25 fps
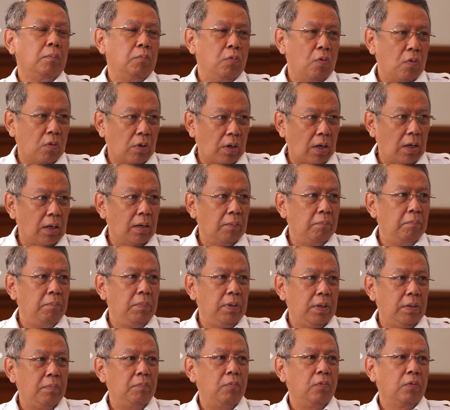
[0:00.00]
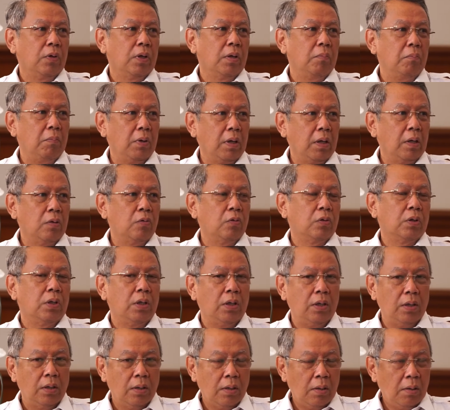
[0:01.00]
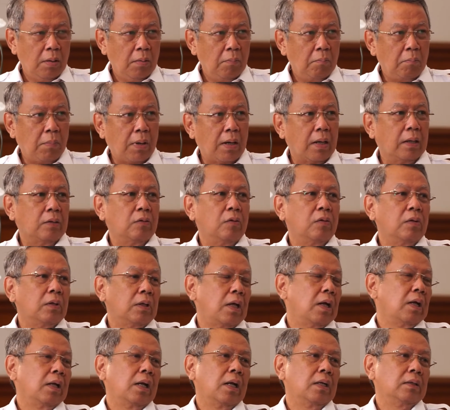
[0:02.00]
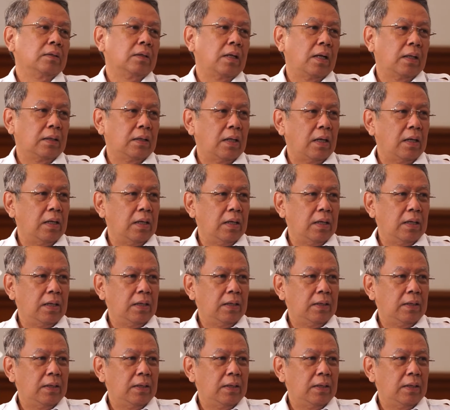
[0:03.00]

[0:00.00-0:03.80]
2.000 orang lebih mungkin mengikuti maraton Tangerang Selatan